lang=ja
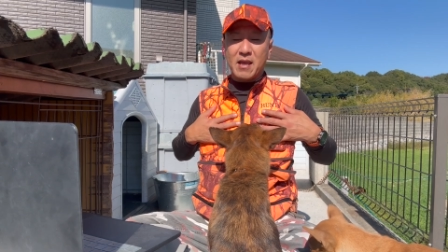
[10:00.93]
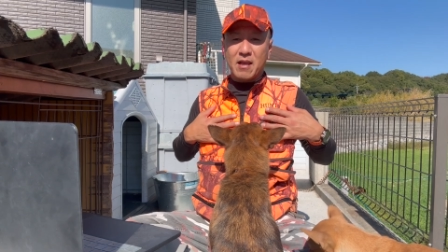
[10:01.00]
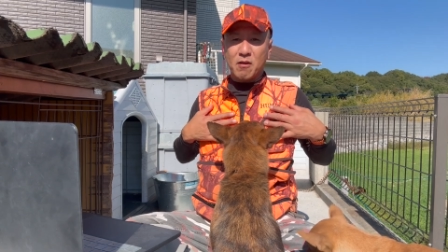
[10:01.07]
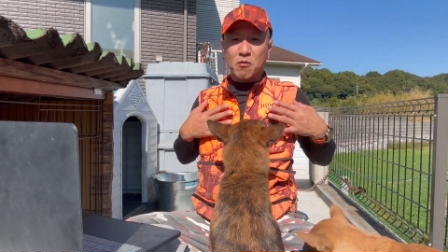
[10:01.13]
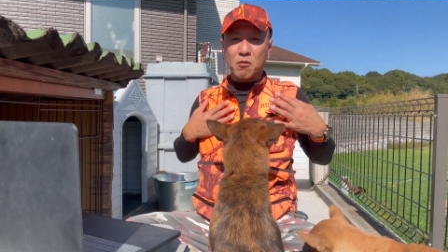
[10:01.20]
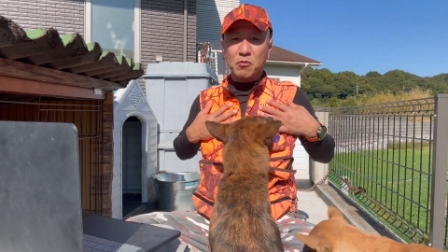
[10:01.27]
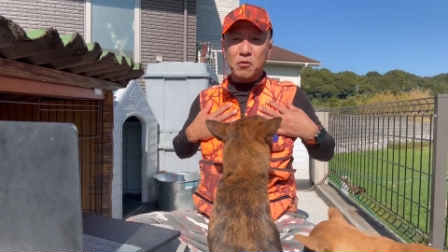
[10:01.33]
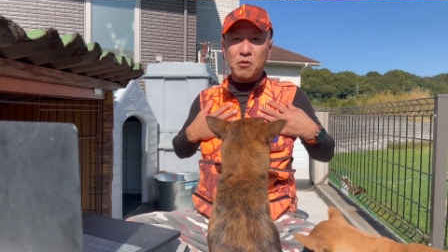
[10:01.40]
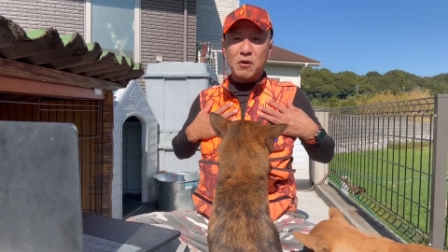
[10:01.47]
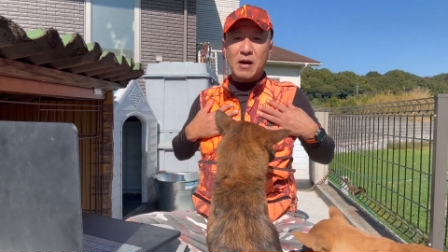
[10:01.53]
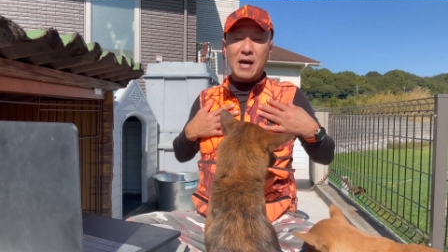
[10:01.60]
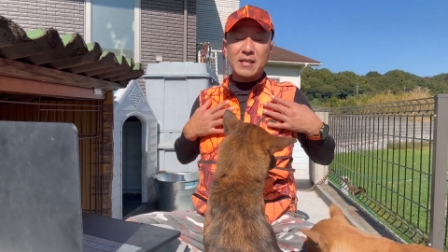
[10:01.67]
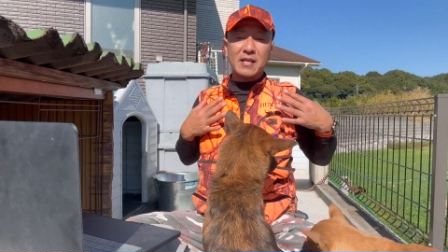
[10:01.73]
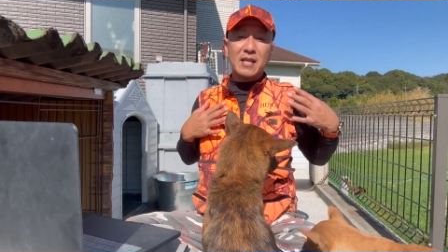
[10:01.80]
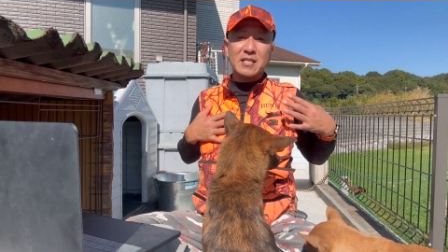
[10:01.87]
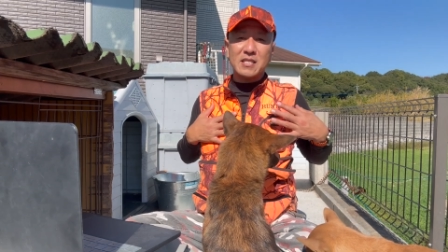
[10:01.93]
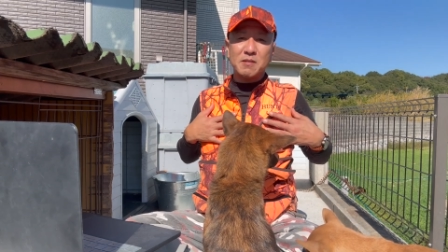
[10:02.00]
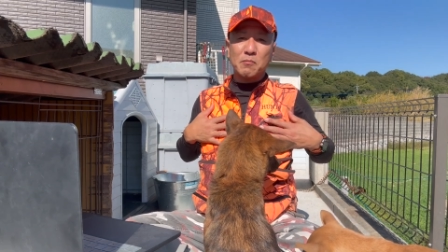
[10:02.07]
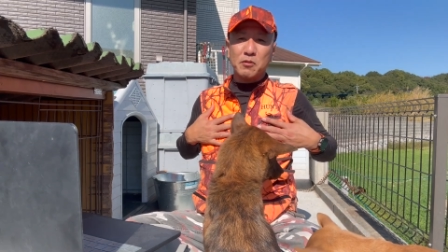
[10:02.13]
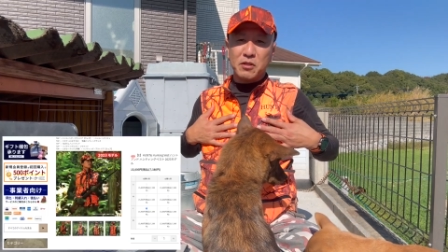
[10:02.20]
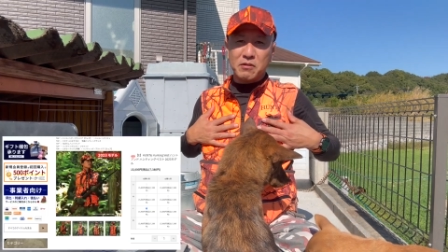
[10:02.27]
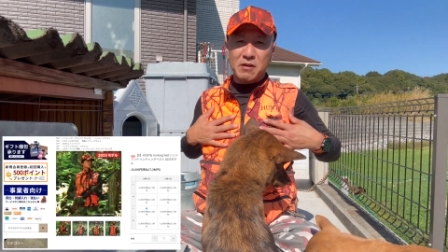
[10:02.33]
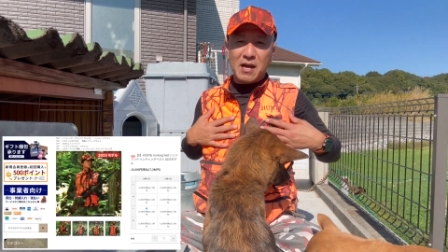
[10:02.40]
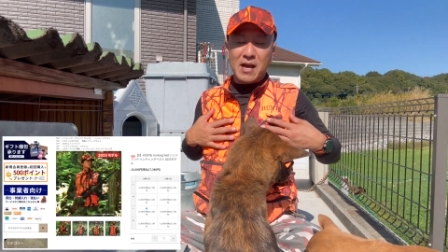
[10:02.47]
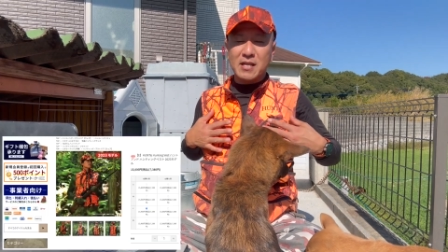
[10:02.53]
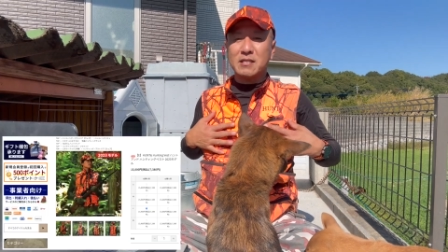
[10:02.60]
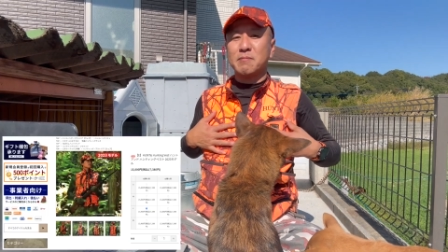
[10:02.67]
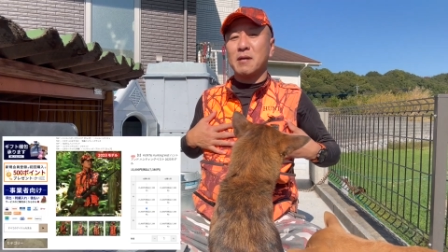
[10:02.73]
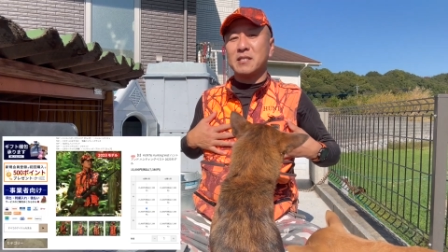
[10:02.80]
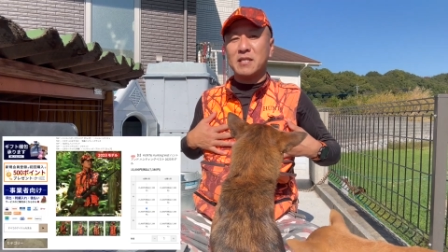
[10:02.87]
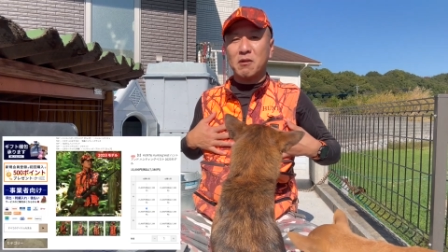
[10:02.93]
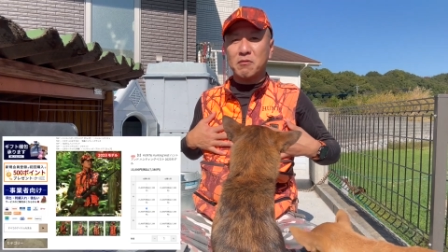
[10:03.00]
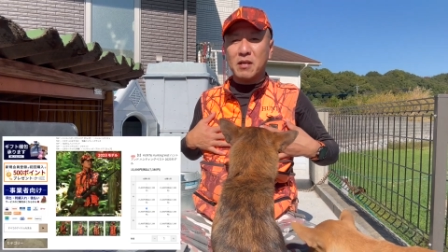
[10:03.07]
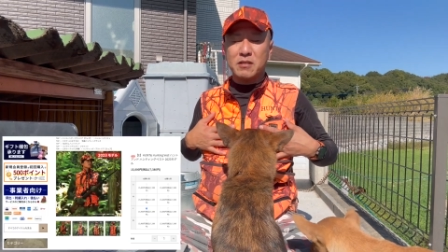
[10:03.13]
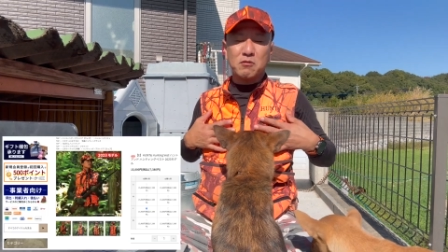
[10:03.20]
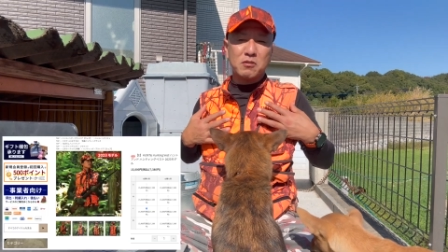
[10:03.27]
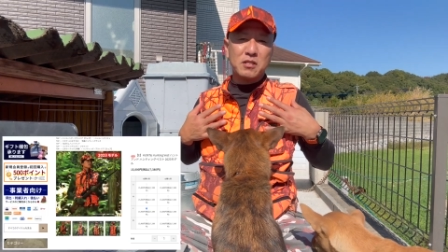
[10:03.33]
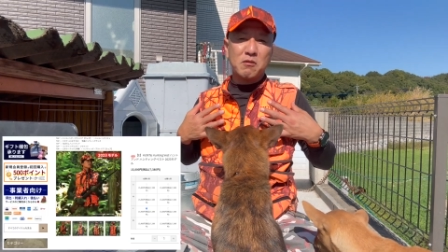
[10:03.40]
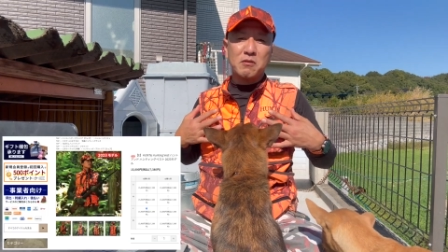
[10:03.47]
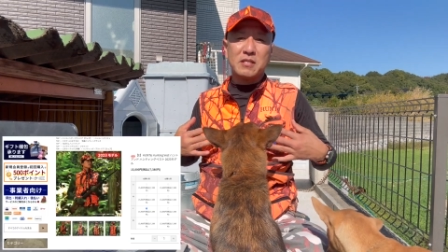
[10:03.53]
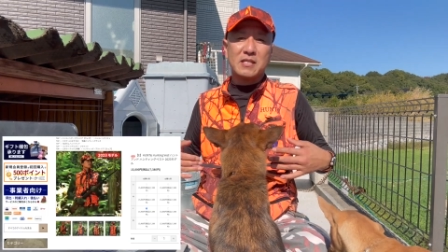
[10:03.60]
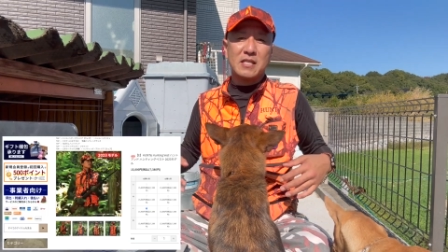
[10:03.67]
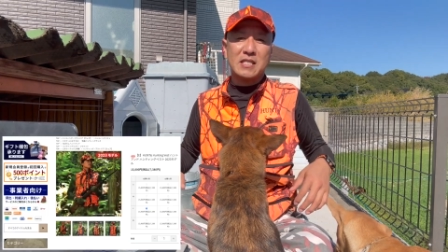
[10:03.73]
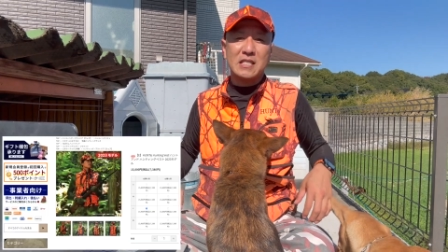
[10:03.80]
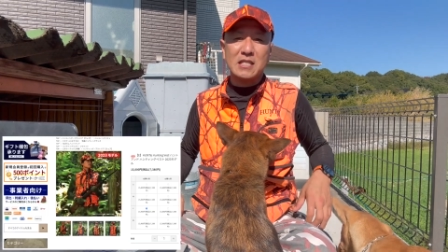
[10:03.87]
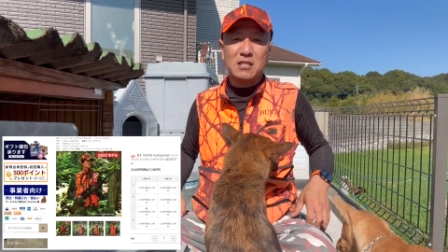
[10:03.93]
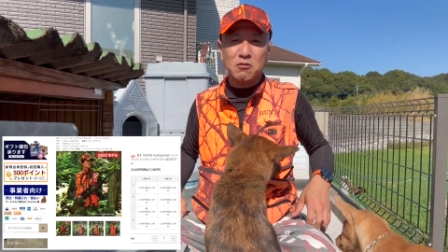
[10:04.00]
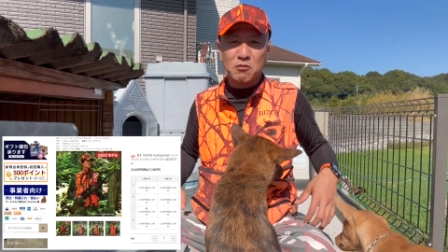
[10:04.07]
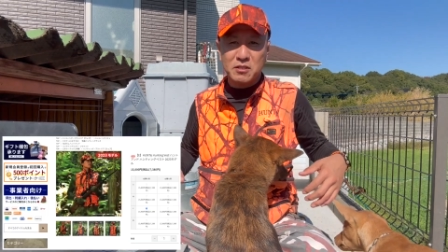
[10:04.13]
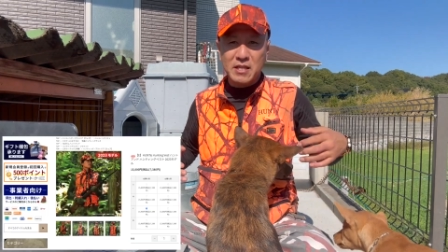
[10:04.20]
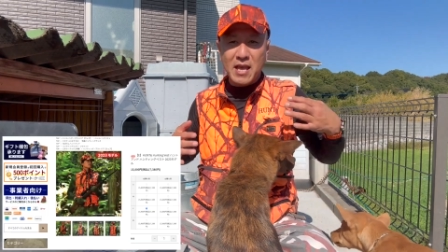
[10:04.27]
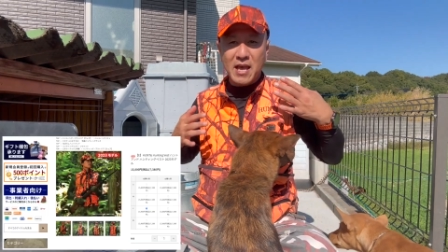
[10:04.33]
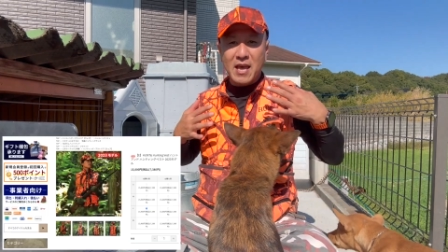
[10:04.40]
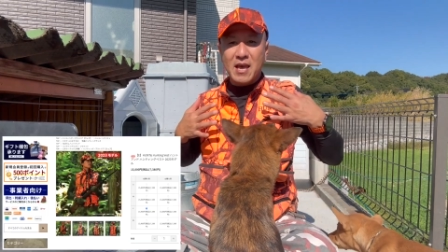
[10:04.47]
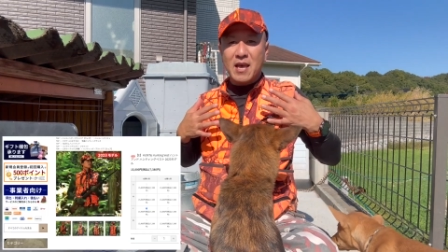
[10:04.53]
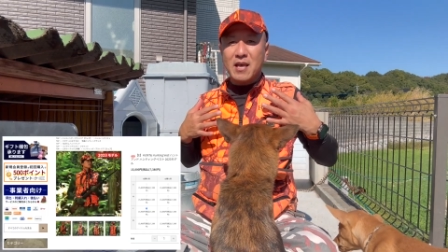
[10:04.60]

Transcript: この新しいモデルが発売したので、そちらをですね、新調して、